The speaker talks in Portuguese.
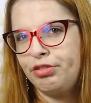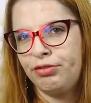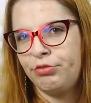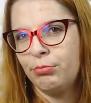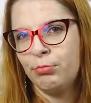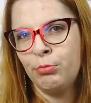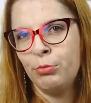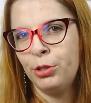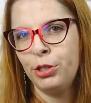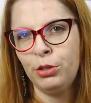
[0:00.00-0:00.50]

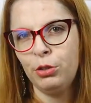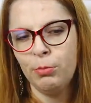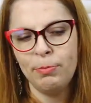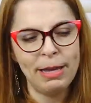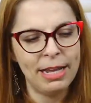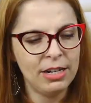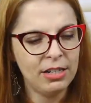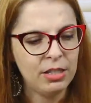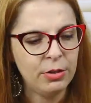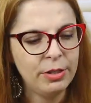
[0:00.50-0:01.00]
muito
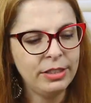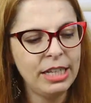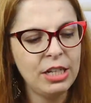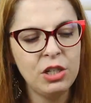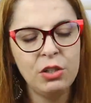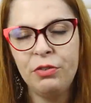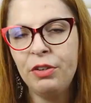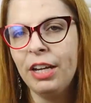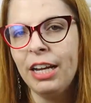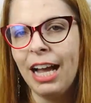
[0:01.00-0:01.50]
menos eu
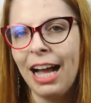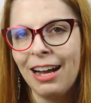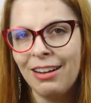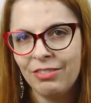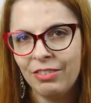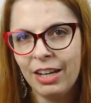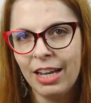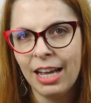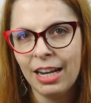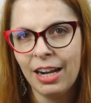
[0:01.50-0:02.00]

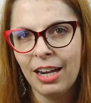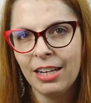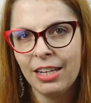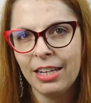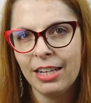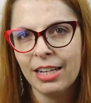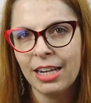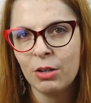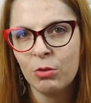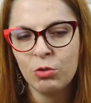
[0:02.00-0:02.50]
identificava ela
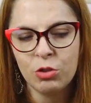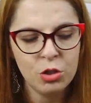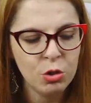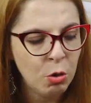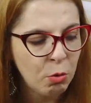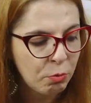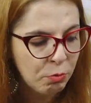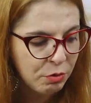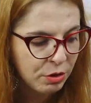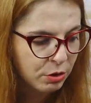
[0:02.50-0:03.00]
ali, né? Não tinha
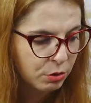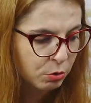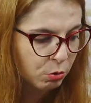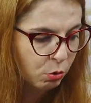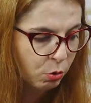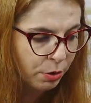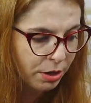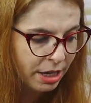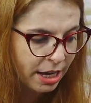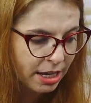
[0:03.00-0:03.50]
ouvido, eu não
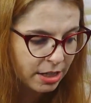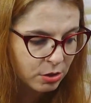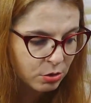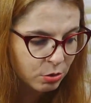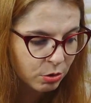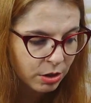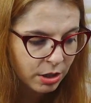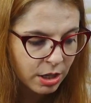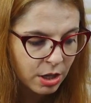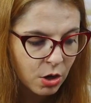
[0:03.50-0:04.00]
conheço,
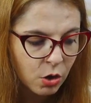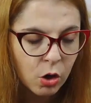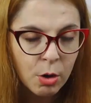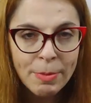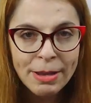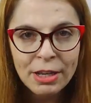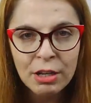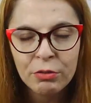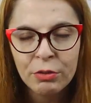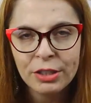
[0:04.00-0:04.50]
como
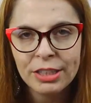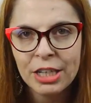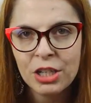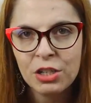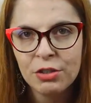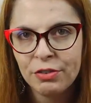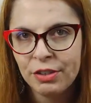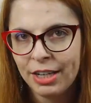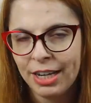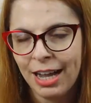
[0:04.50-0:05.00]
é que eu vou
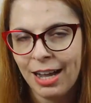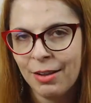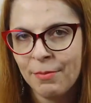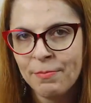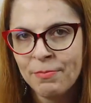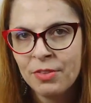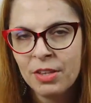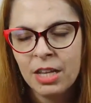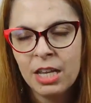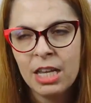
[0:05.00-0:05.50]

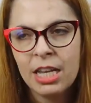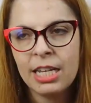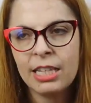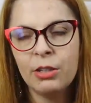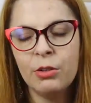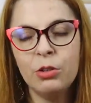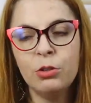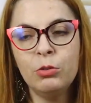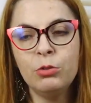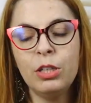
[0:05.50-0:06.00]
identificar? Então
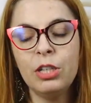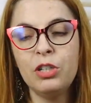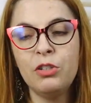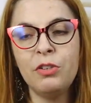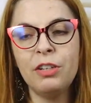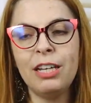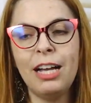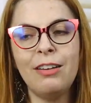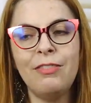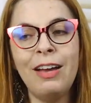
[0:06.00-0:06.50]
eu não
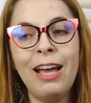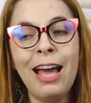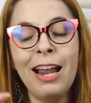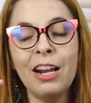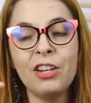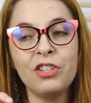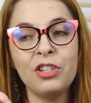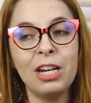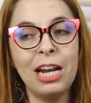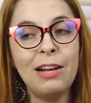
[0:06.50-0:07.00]
identificava ela,
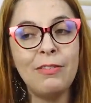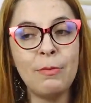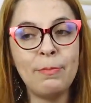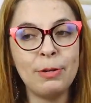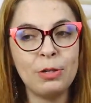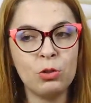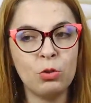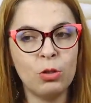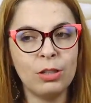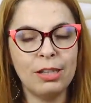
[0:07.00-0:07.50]
tirava a
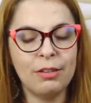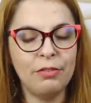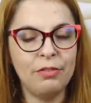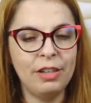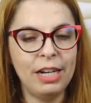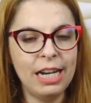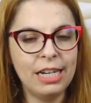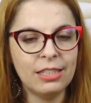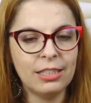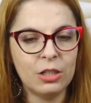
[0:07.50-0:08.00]
partitura da
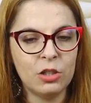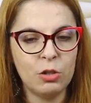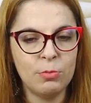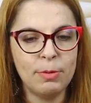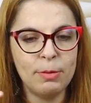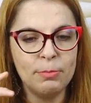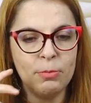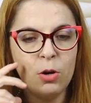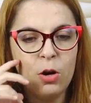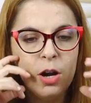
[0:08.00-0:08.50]
frente, está de
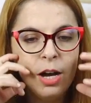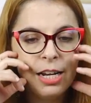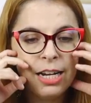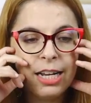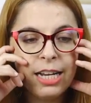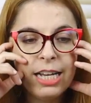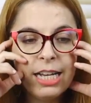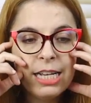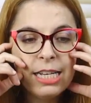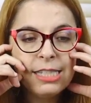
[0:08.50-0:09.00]
memória.
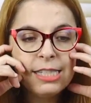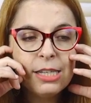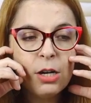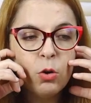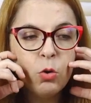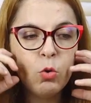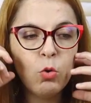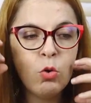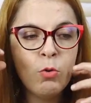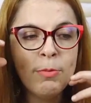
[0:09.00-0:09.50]
Se
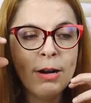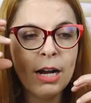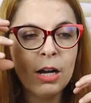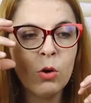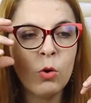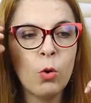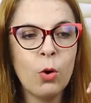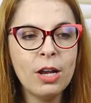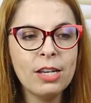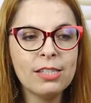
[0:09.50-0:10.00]
alguma
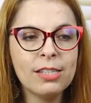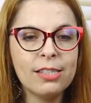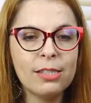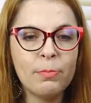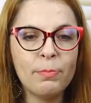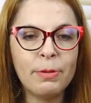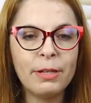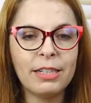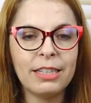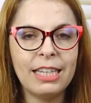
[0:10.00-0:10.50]
coisa se
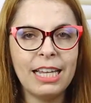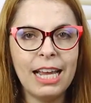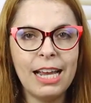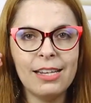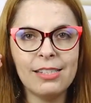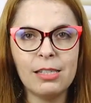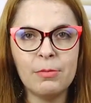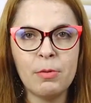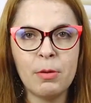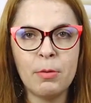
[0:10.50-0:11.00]

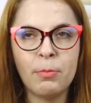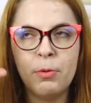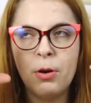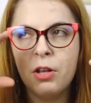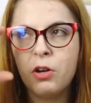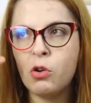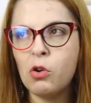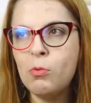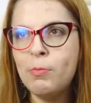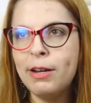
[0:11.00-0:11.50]
perdesse na minha
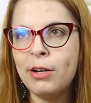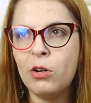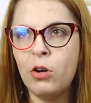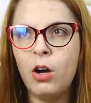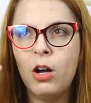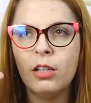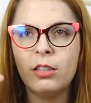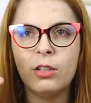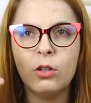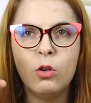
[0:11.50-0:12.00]
memória, alguma
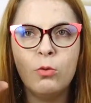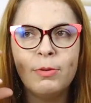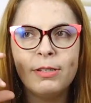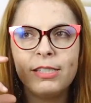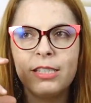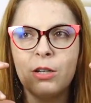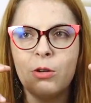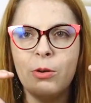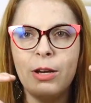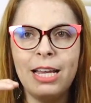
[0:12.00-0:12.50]
nota, alguma
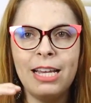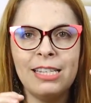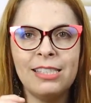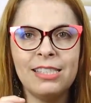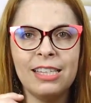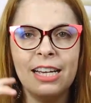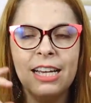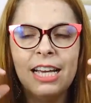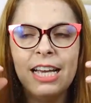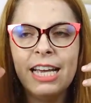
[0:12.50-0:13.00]

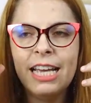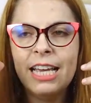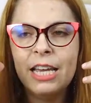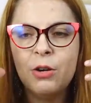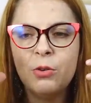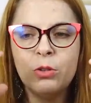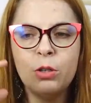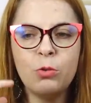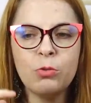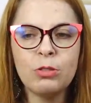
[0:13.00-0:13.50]
sequência,
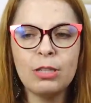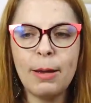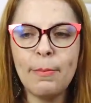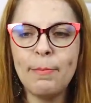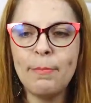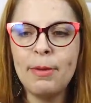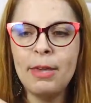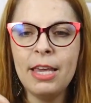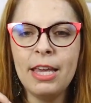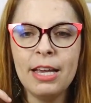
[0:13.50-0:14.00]
eu não
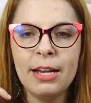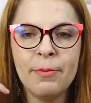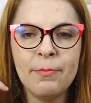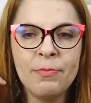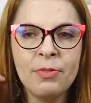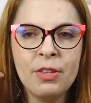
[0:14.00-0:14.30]
sabia,